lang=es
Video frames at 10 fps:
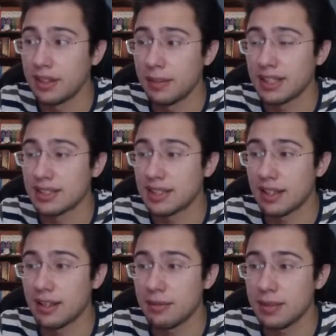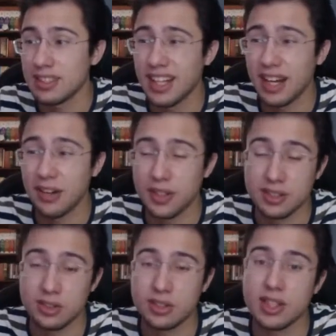y van a estar Davis.
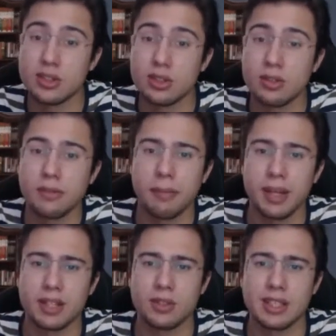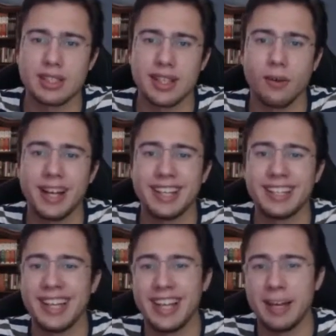Ahora, si ustedes son personas que
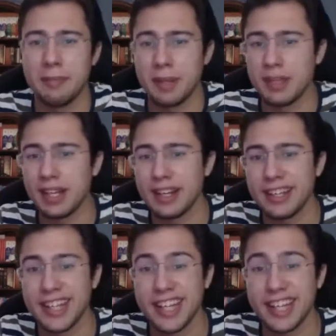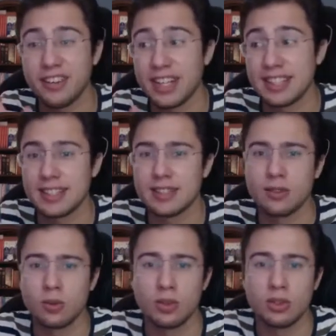juegan en la Premier League, creo que este
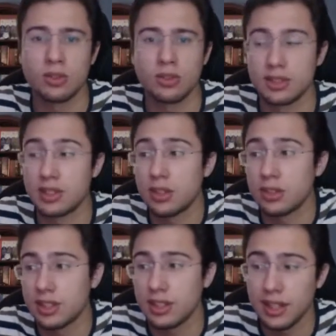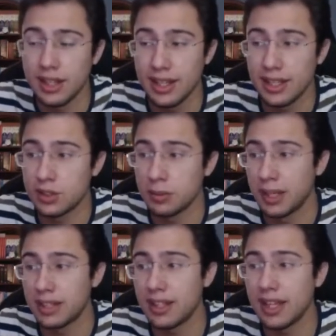es un sí o sí en su
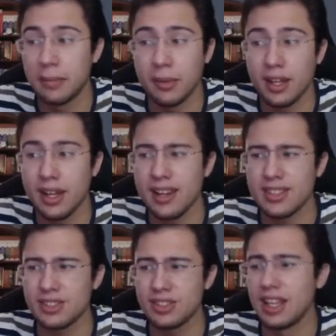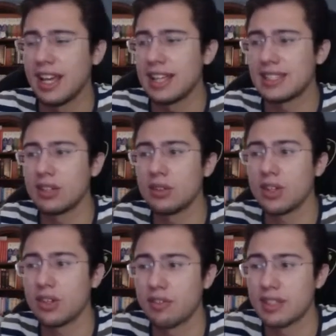plantilla. ¿Por qué razón? Es el
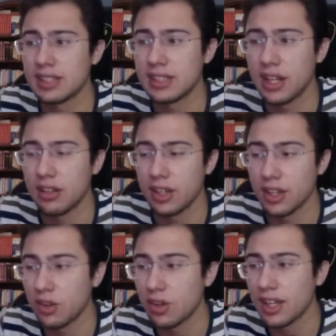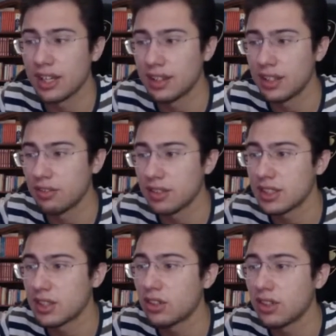único defensa izquierdo que corre, que tiene
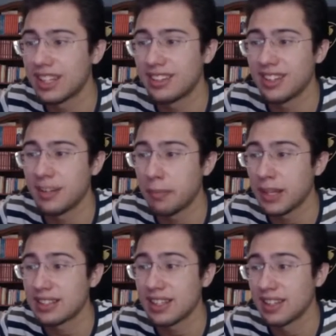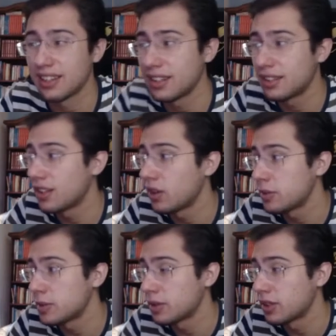físico, que tiene pase y que tiene tiro al
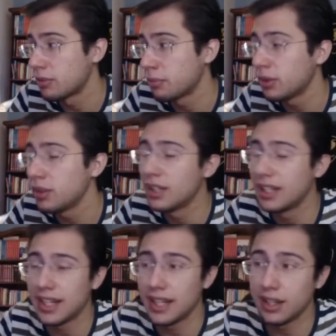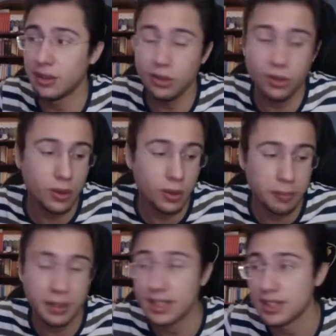mismo tiempo. Algún
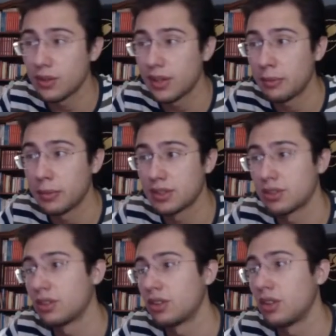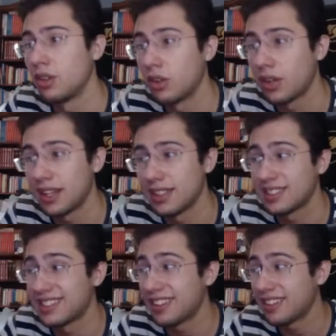jugador parecido a él, pues son lo que
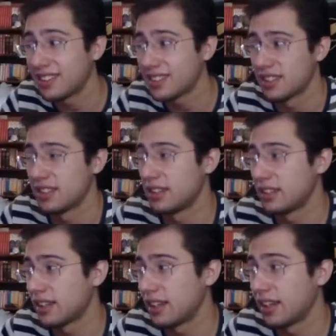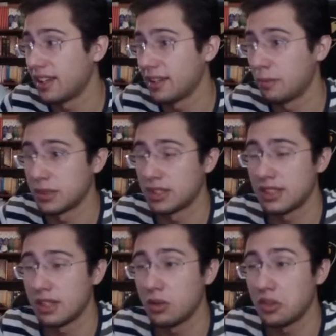es Telles, pues
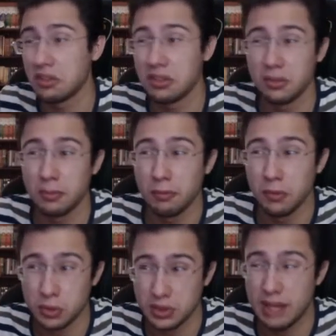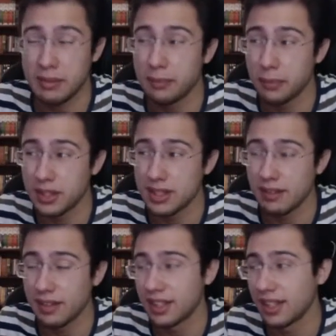es el único usable por
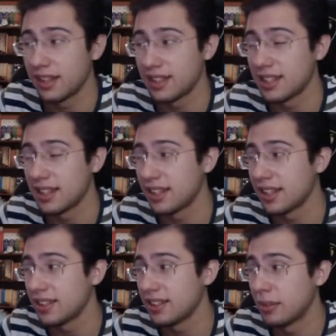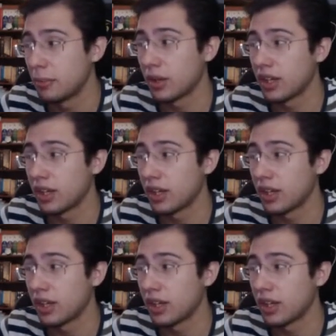esa banda de esa liga, porque